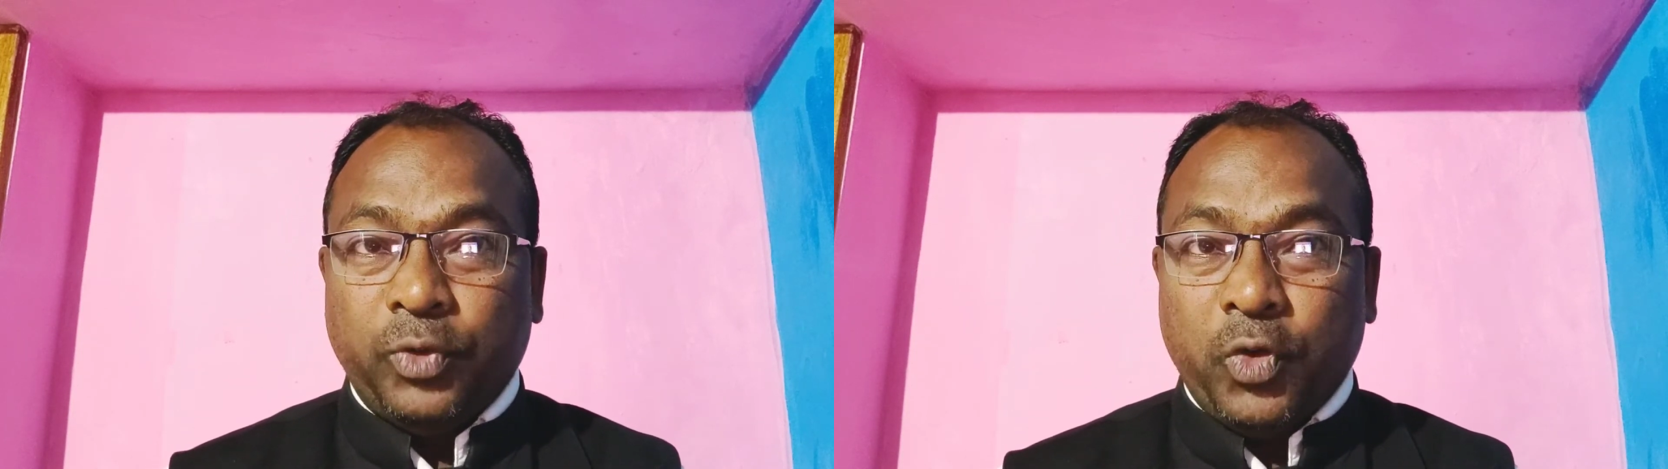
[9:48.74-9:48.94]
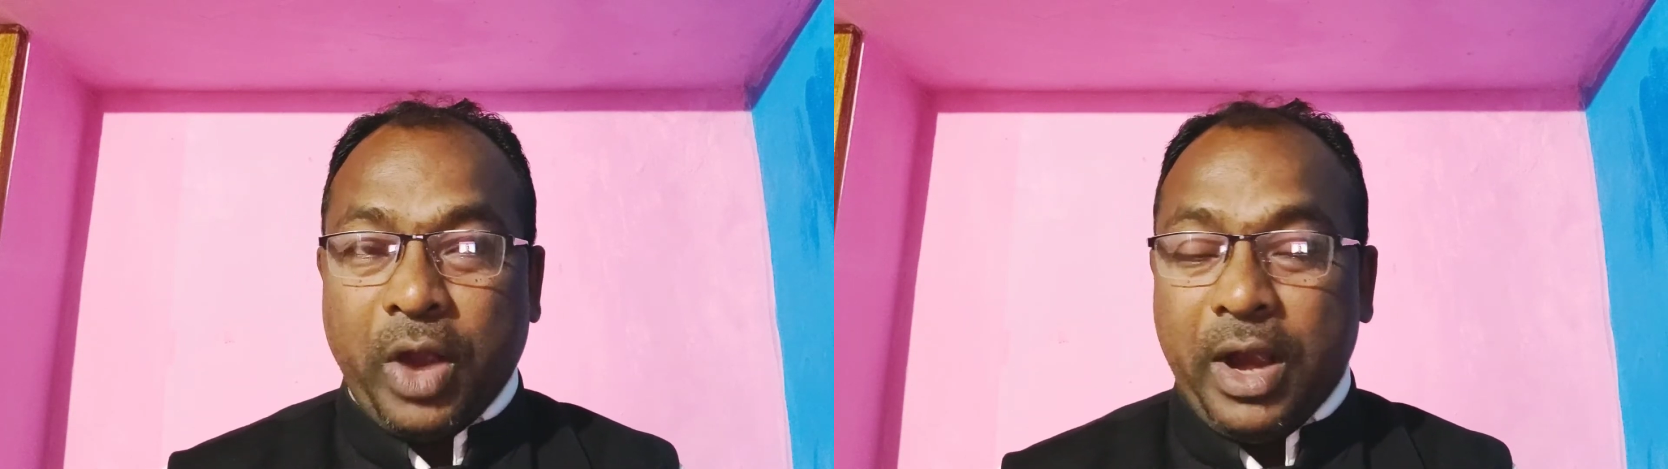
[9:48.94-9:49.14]

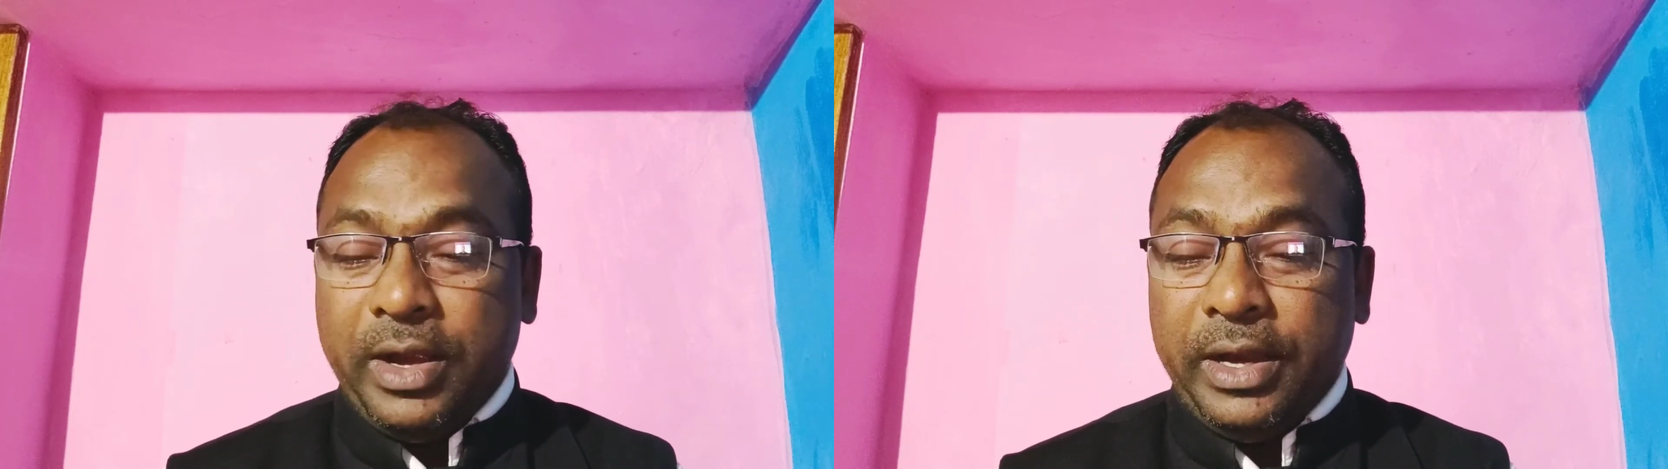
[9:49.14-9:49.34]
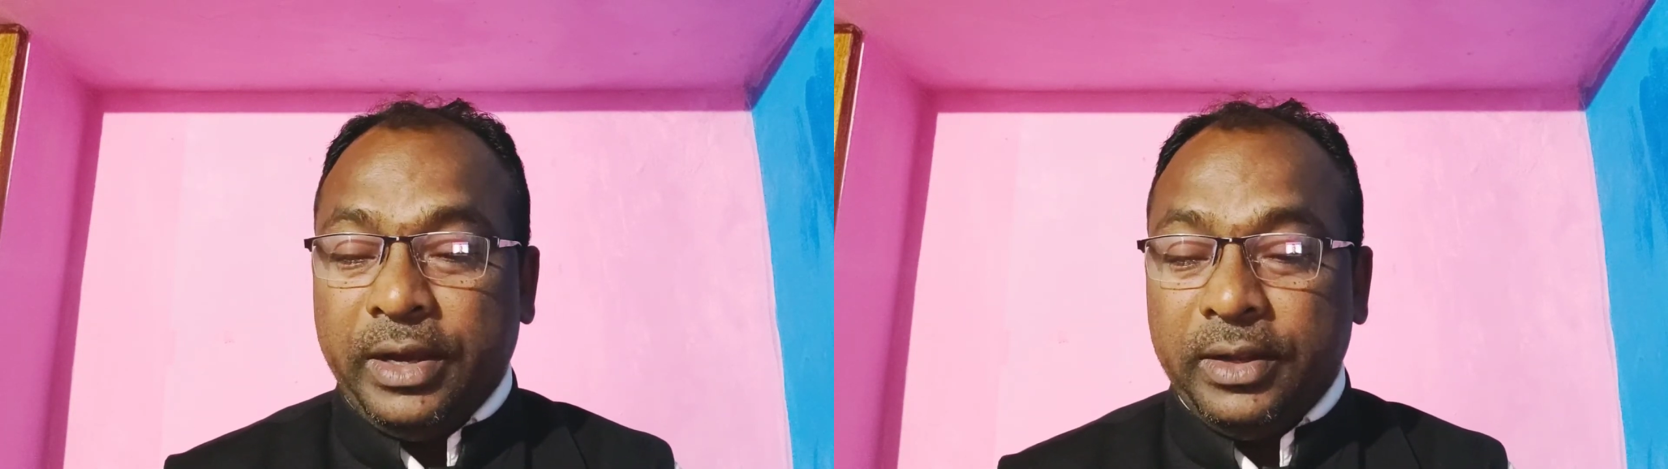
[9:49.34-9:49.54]
फोर
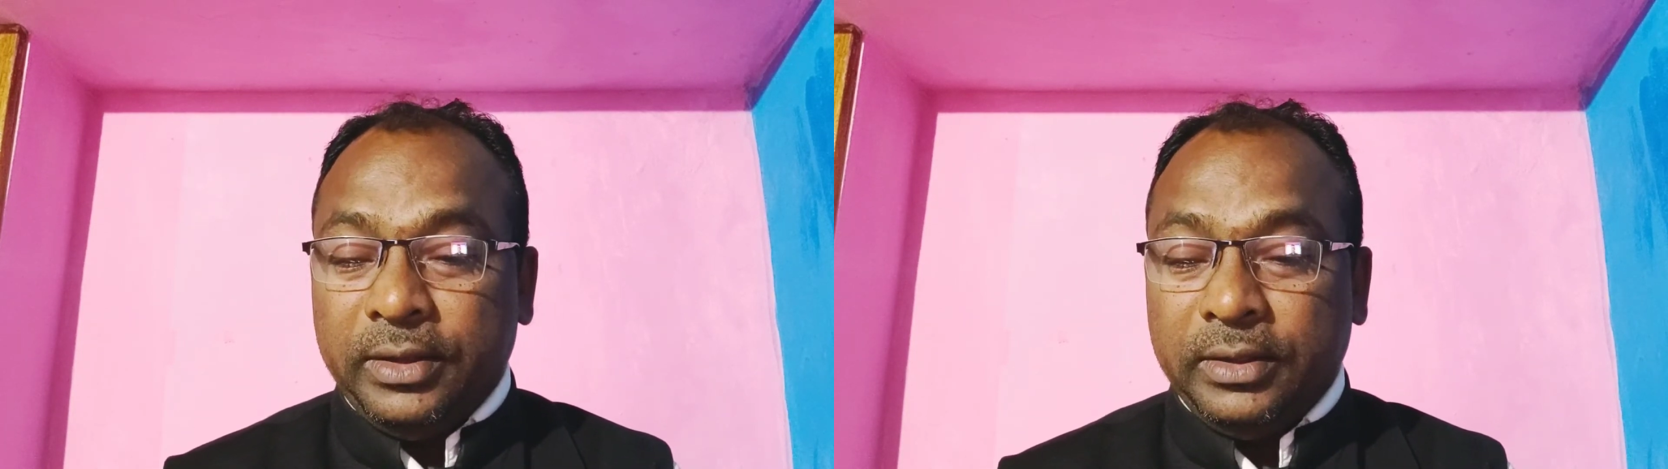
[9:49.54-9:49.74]
हंड्रेड